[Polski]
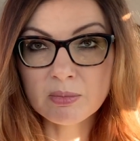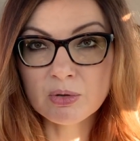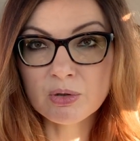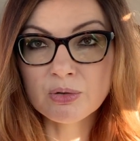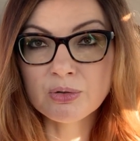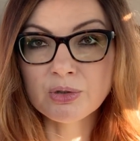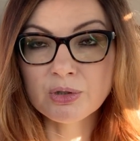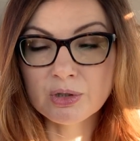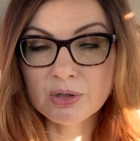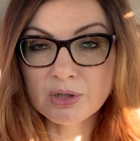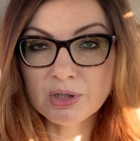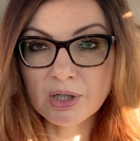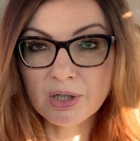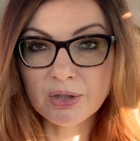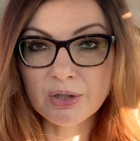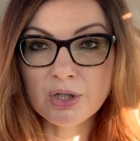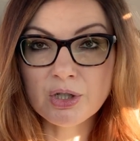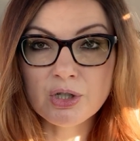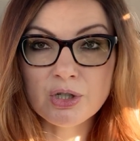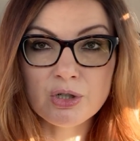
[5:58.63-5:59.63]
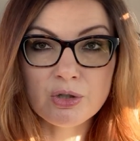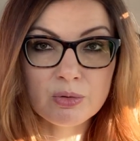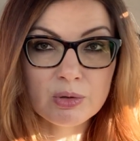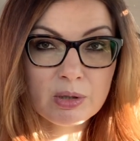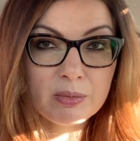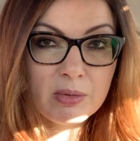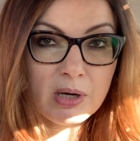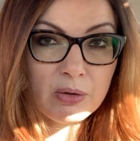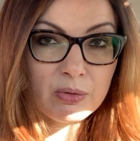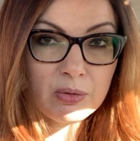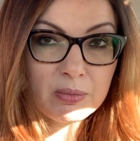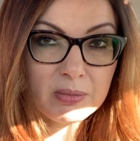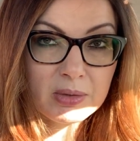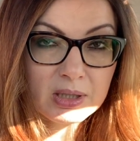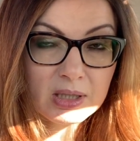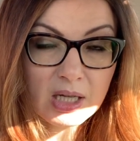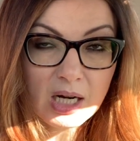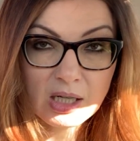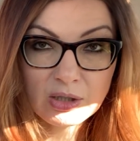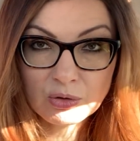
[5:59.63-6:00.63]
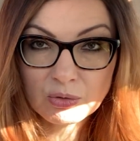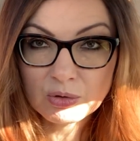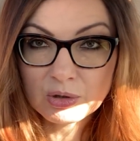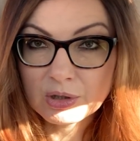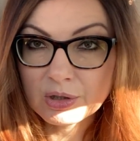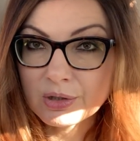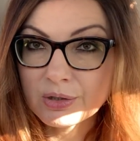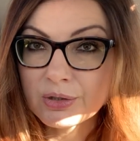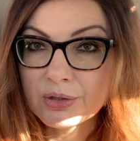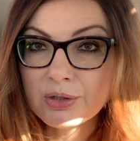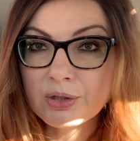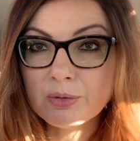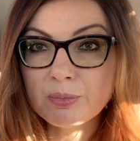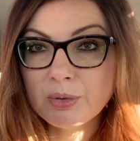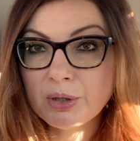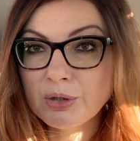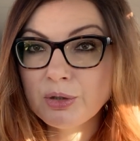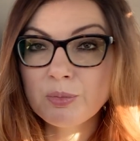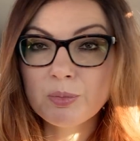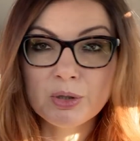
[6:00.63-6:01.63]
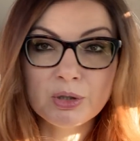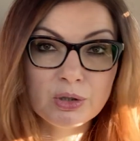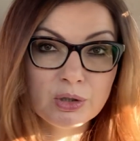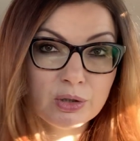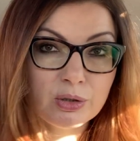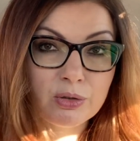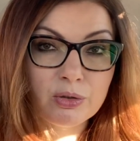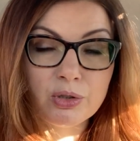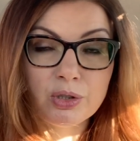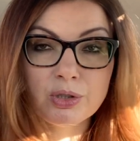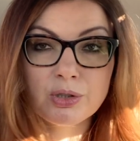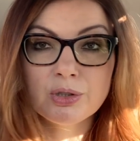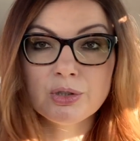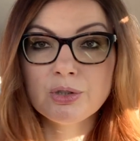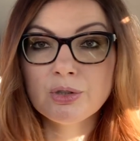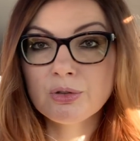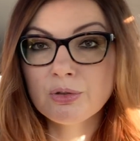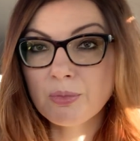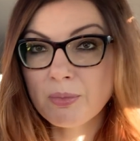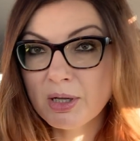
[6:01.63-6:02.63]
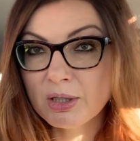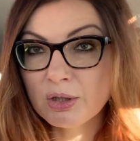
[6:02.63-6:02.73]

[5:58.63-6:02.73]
bo rodziny się gnieżdżą na małym metrażu 45, 50, 60